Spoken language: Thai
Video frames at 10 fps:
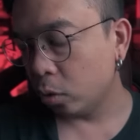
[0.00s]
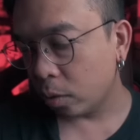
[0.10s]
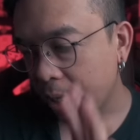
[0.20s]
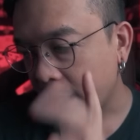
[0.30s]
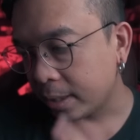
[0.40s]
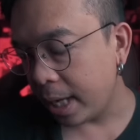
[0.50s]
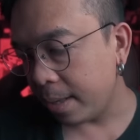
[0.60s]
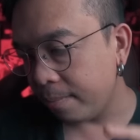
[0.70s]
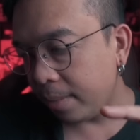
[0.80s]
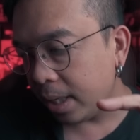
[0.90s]
ยกตัวอย่างเช่น
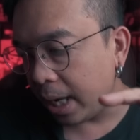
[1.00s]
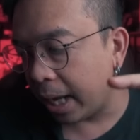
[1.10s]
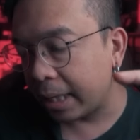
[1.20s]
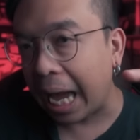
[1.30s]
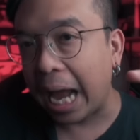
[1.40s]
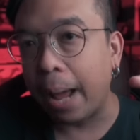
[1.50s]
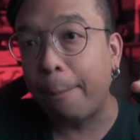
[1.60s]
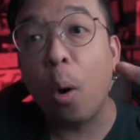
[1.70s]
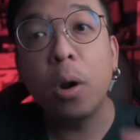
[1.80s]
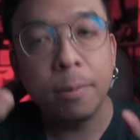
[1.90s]
มีเหตุการณ์อ่ะ
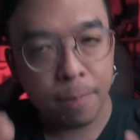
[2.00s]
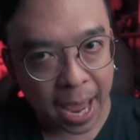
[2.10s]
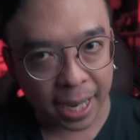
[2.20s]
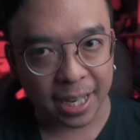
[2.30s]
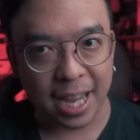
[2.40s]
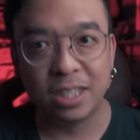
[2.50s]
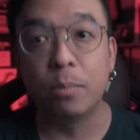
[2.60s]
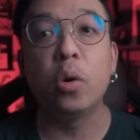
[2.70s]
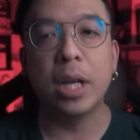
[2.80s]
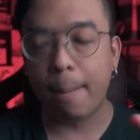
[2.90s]
ปล้นแบงก์อ่ะสม
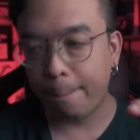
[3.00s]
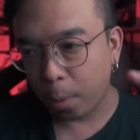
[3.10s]
มตินะ